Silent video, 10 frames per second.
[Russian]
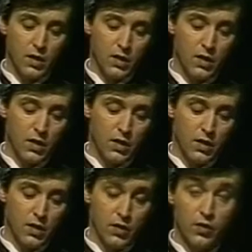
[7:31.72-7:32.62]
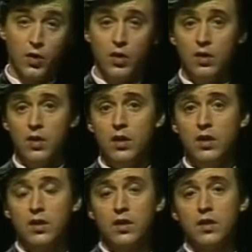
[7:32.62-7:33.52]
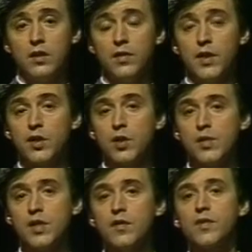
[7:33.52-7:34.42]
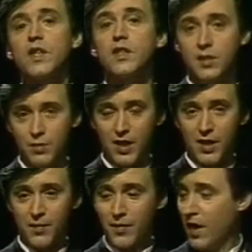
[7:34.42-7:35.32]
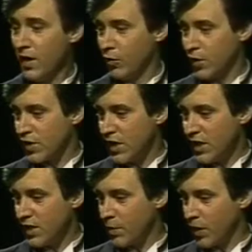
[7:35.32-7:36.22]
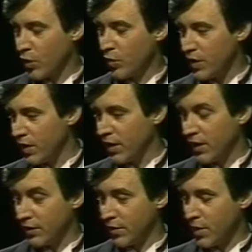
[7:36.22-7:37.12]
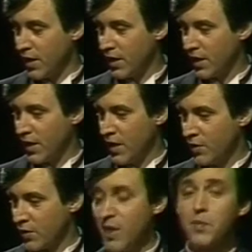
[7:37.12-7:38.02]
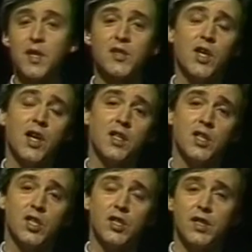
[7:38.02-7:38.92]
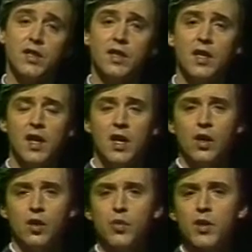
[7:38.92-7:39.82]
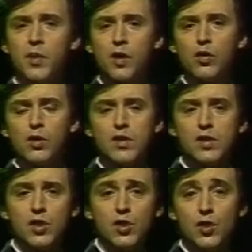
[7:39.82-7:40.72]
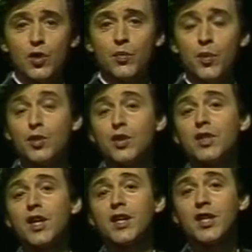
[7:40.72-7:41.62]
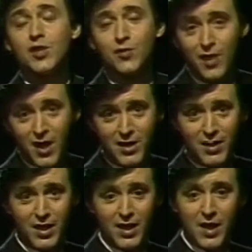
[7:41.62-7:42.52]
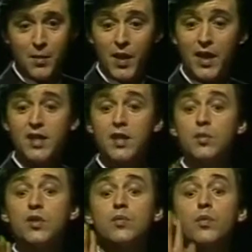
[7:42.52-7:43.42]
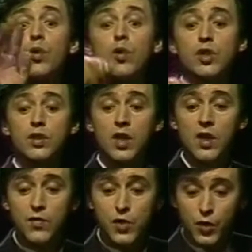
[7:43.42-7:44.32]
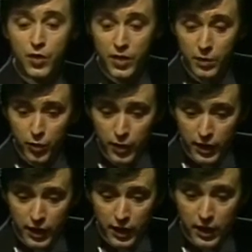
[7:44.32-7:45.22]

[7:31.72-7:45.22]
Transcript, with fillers: другое. Но вернемся в Коктебель. Вот здесь, по кромке этого берега, в своей простреленной шинелке любил прогуливаться еще Петр Николаевич Врангель, пока не был сброшен в Черное море